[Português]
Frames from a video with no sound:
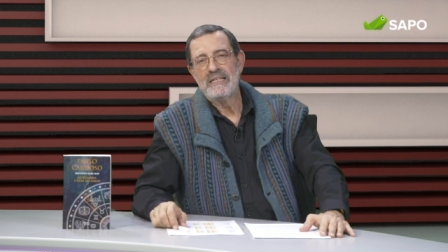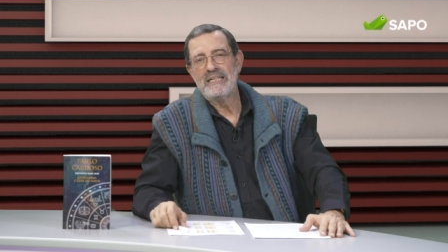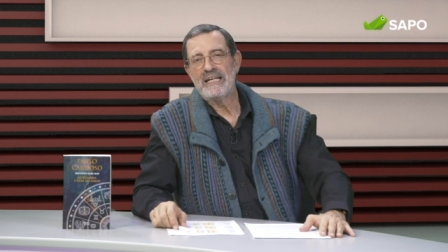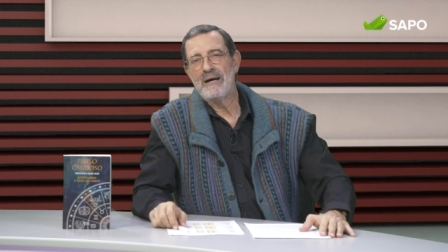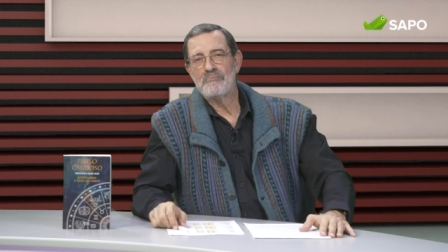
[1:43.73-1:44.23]

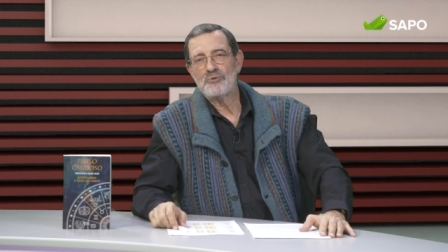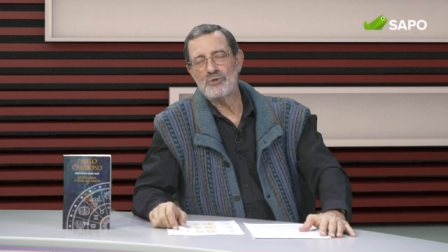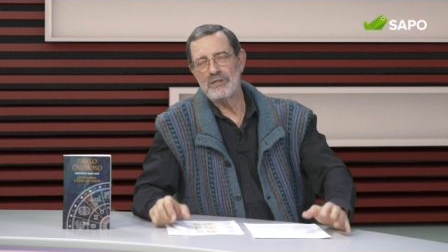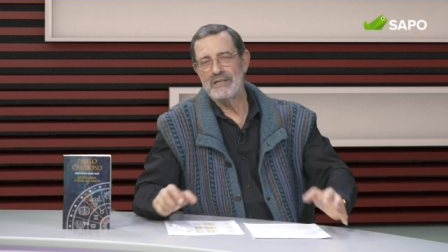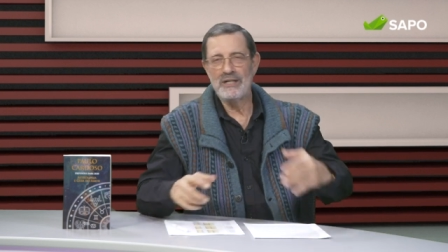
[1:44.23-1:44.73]

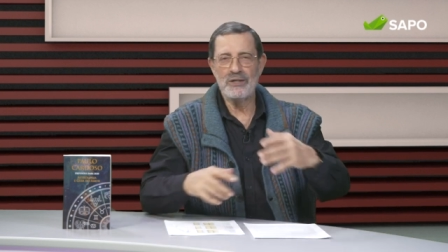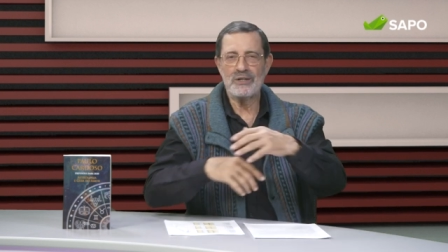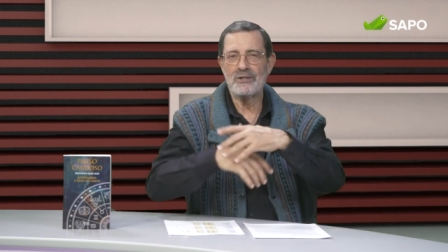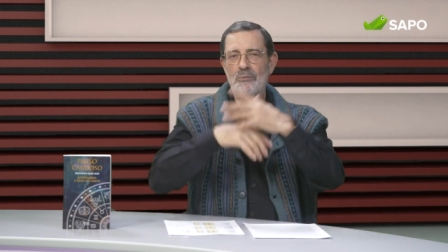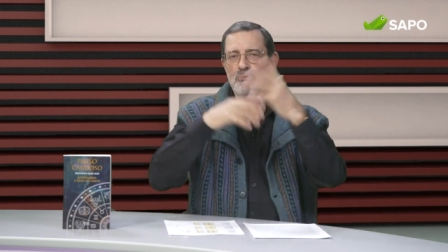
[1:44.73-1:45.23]
digamos,
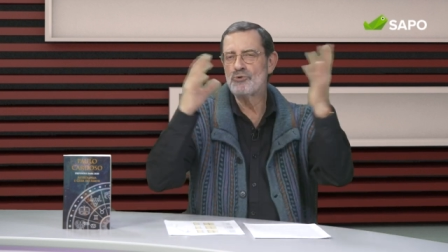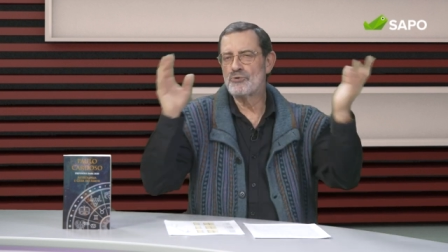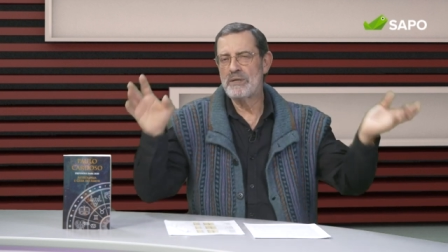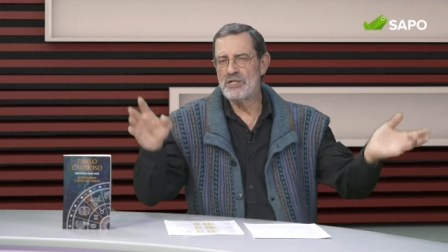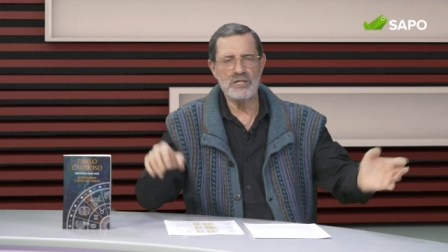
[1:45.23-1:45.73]
eh, com
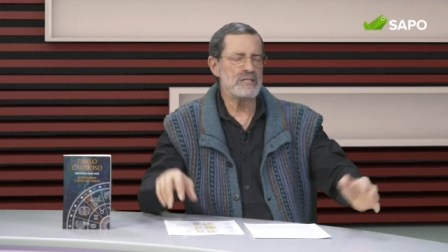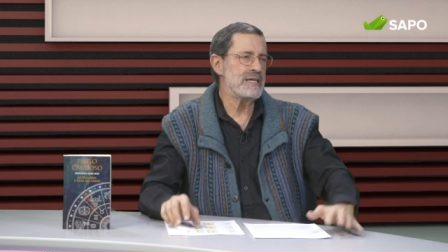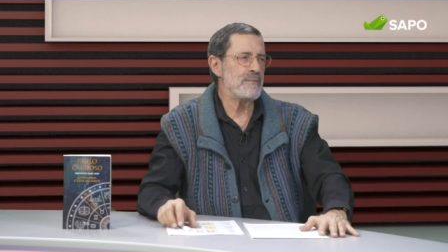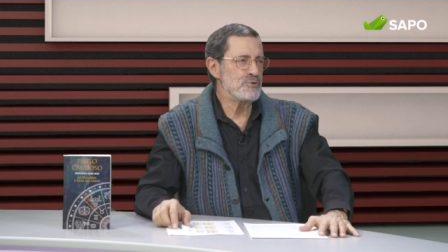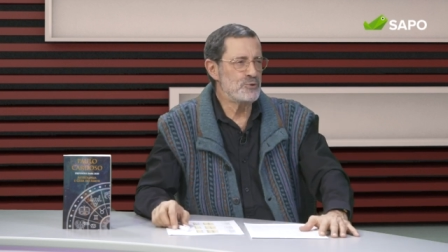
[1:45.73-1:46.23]
muitos
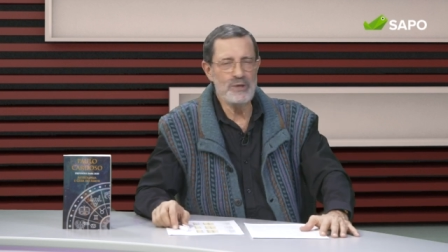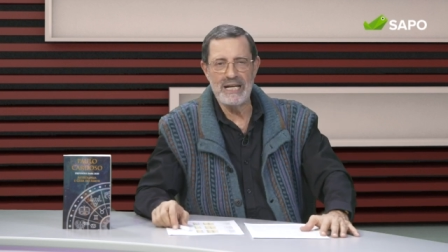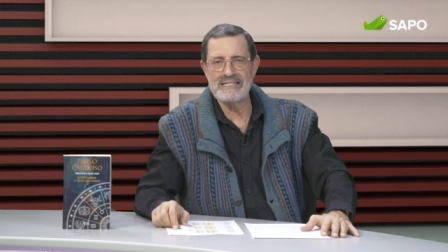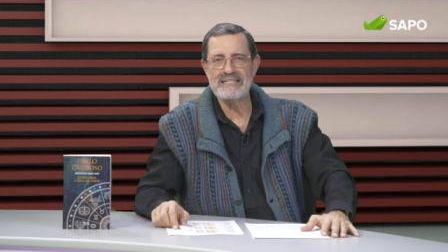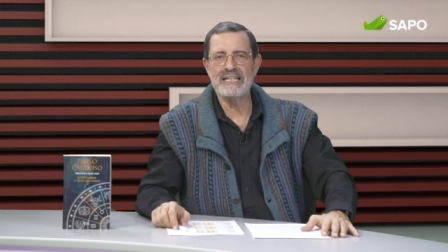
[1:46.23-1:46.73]
beijinhos à
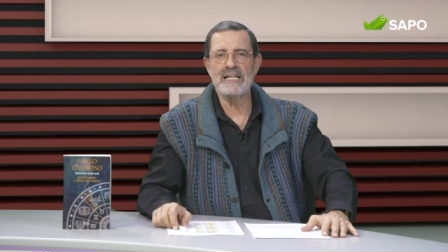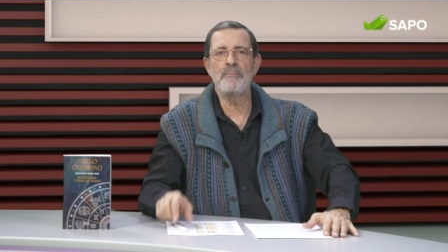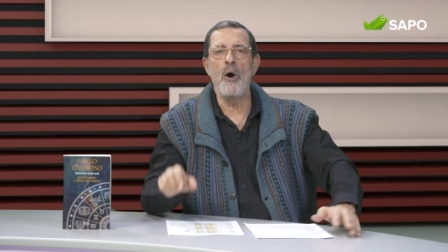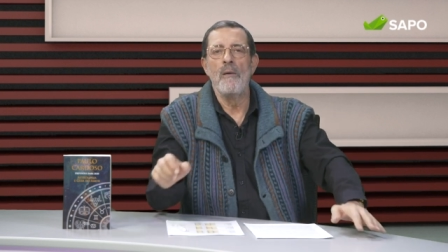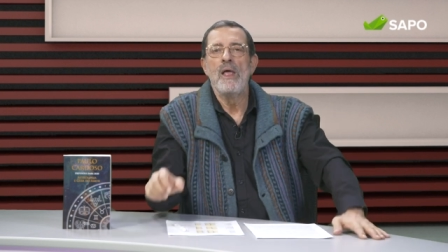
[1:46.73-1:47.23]
mistura,
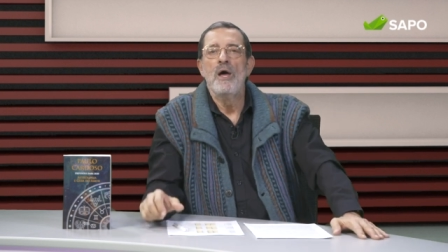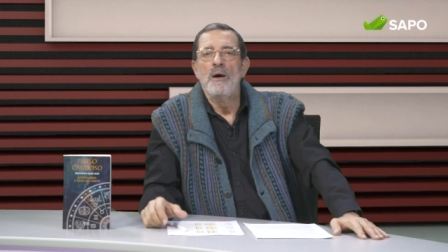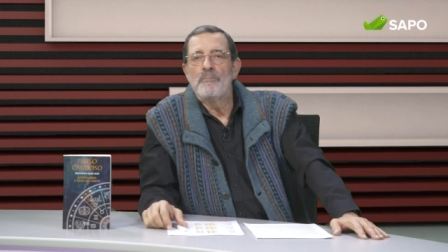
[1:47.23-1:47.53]
etc. Bom,